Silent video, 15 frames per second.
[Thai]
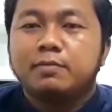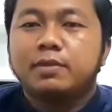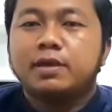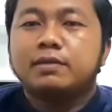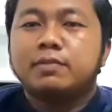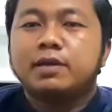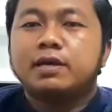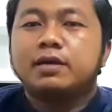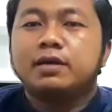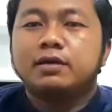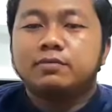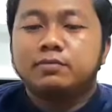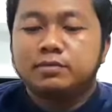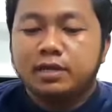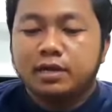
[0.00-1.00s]
ไม่ไม่เค
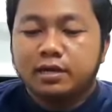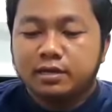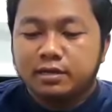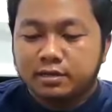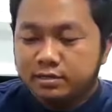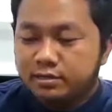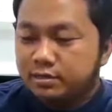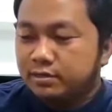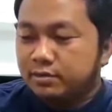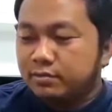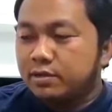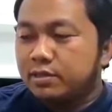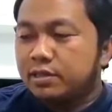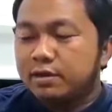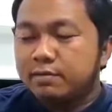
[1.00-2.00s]
ยรู้จัก
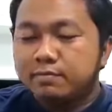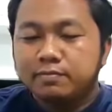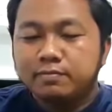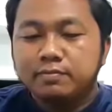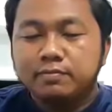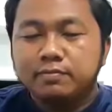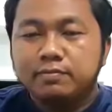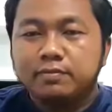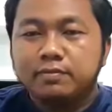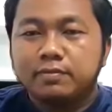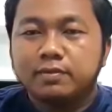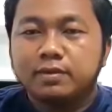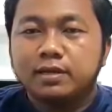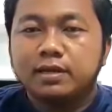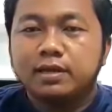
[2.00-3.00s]
ด้วย
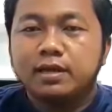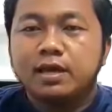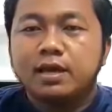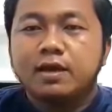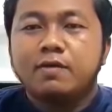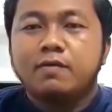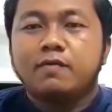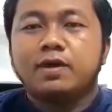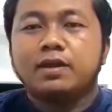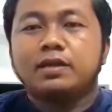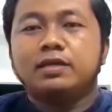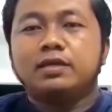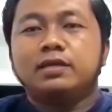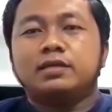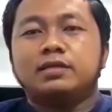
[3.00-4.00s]
ซ้ำวัน
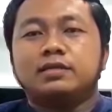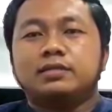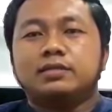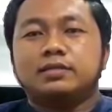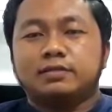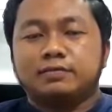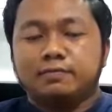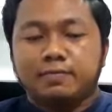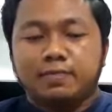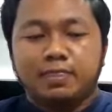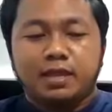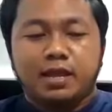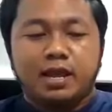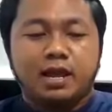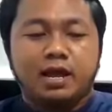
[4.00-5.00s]
นี้
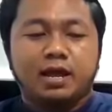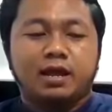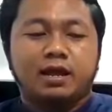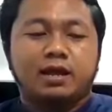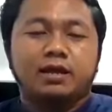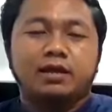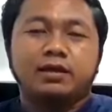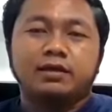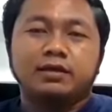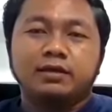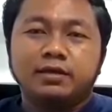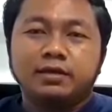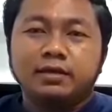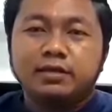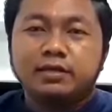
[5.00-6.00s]
อ่า
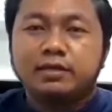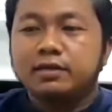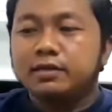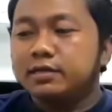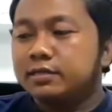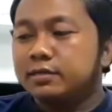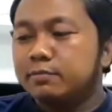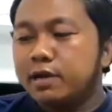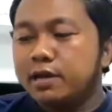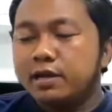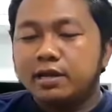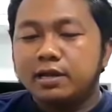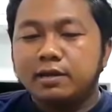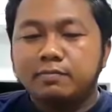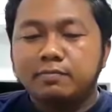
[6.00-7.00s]
ก็เลยจะมา
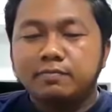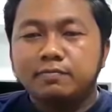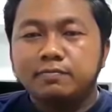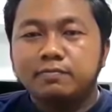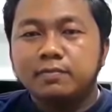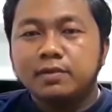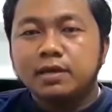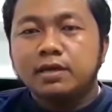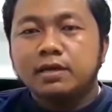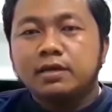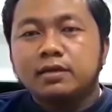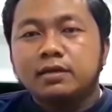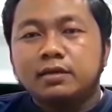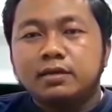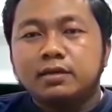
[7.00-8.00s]
แนะ
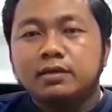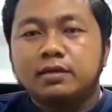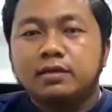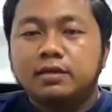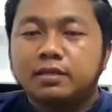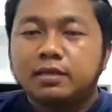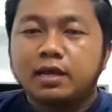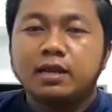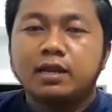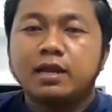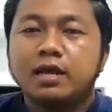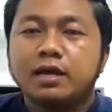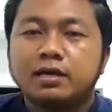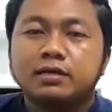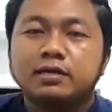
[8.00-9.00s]
นำขั้น
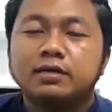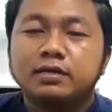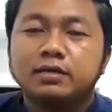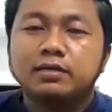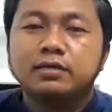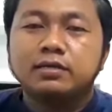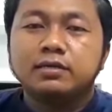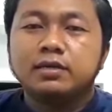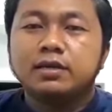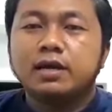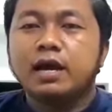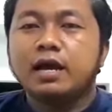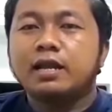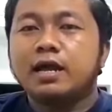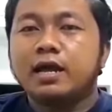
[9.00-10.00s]
แรกเลย
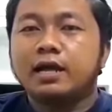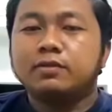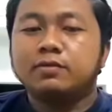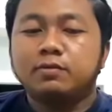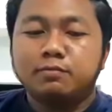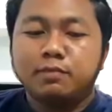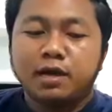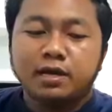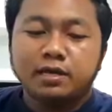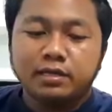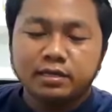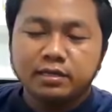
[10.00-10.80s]
การหาต้นไม้